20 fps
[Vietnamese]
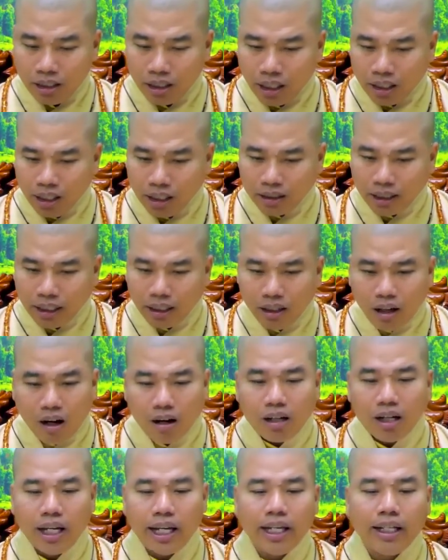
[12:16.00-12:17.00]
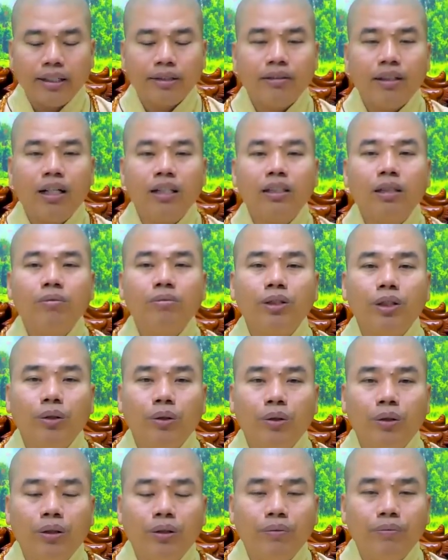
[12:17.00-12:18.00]
nhưng đức thấy rõ ràng ở trong
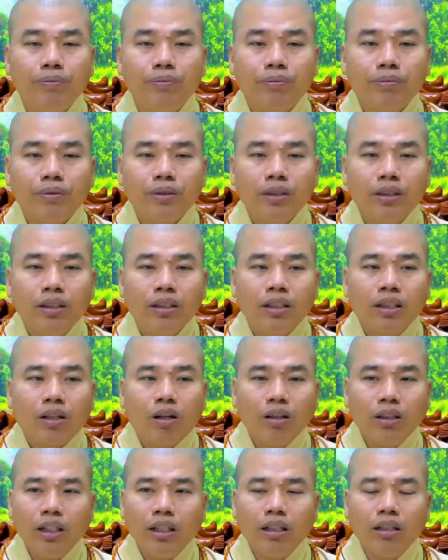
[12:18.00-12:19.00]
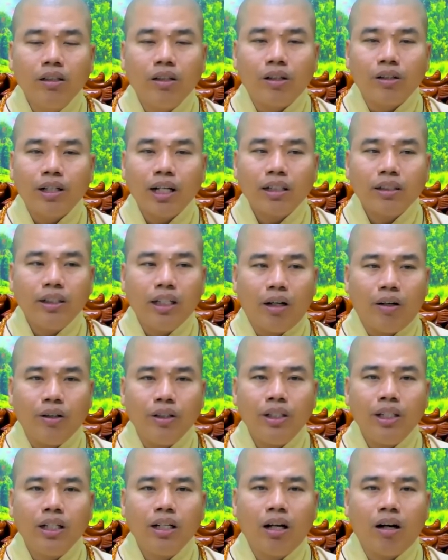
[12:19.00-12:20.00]
chùa có những người họ rất
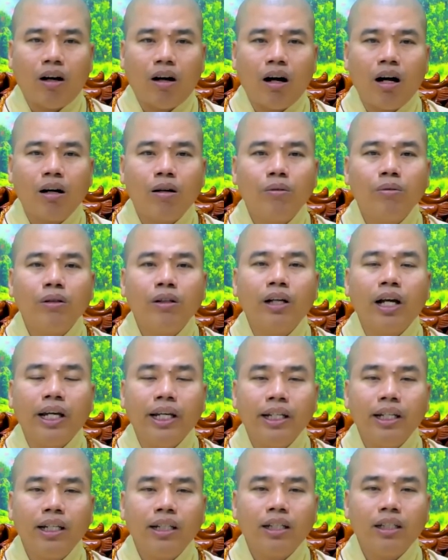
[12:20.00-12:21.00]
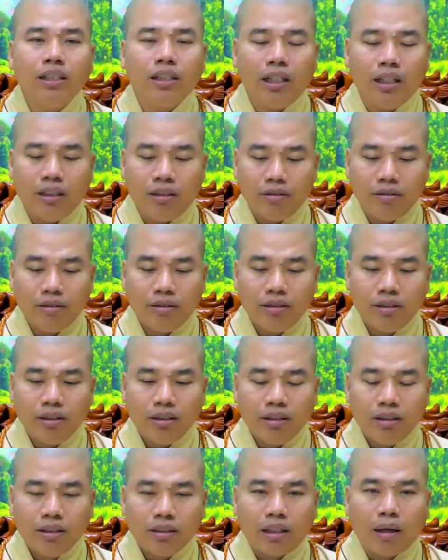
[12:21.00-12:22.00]
giỏi nhưng họ không có nghĩ đến cái chuyện
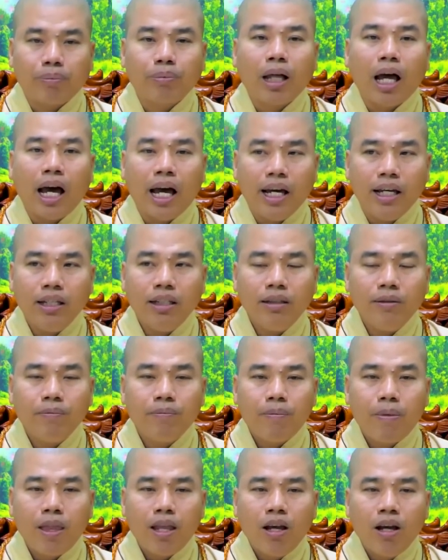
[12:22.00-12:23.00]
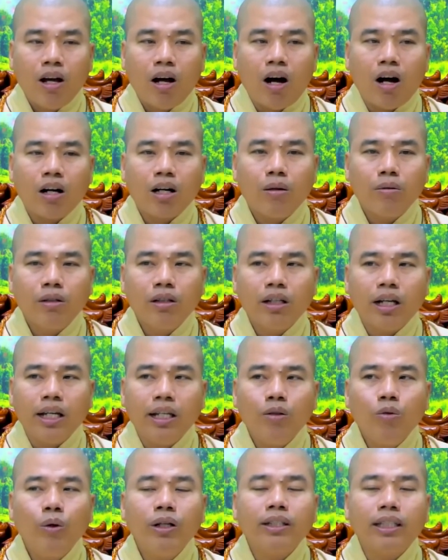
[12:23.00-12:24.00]
tập thể họ không có
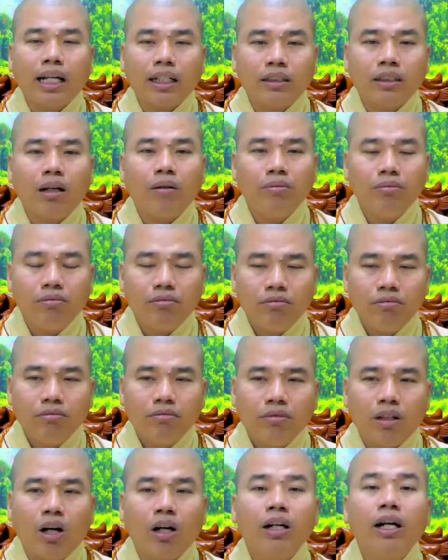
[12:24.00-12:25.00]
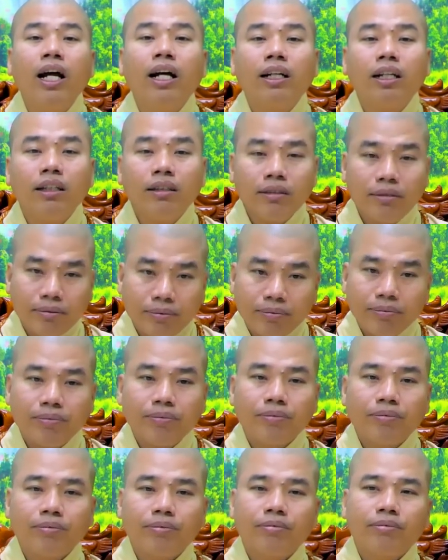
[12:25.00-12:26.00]
nghĩ quy tắc sống họ rớt đó
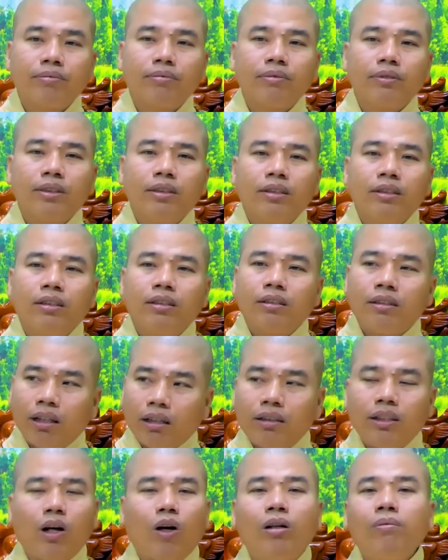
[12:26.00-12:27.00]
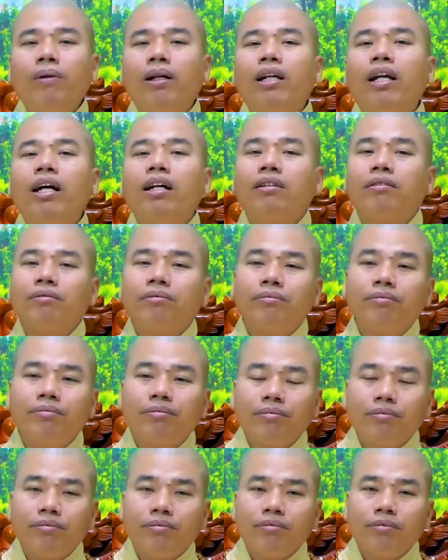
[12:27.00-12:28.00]
rất giỏi mà rớt
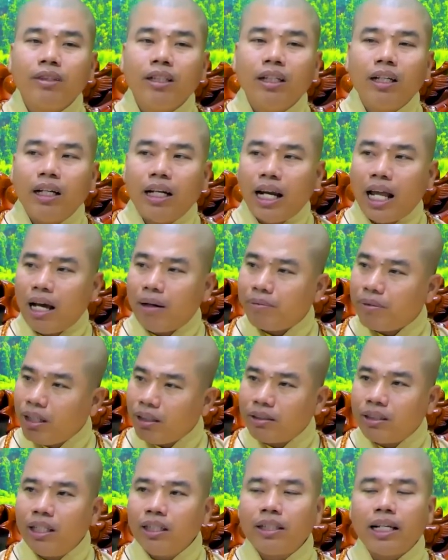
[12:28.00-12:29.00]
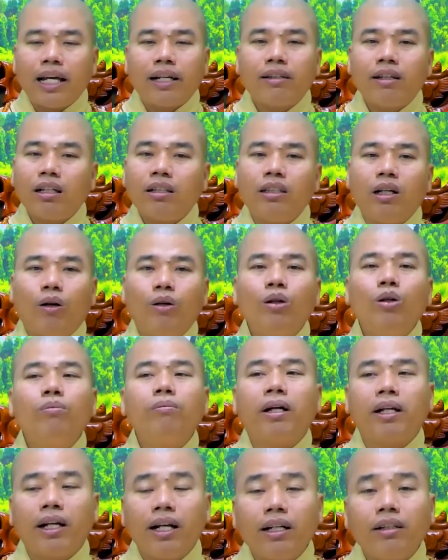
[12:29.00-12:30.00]
làm rất siêng năng rất giỏi
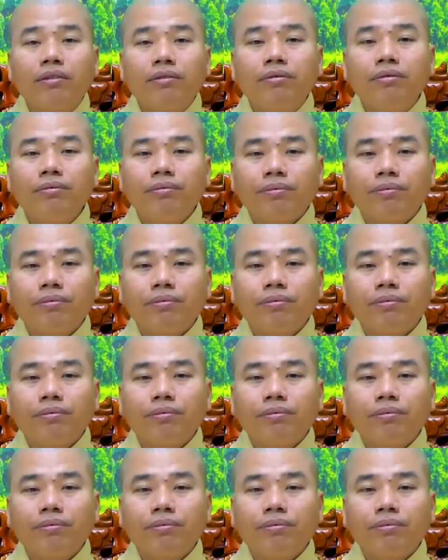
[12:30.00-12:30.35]
luôn mà rớt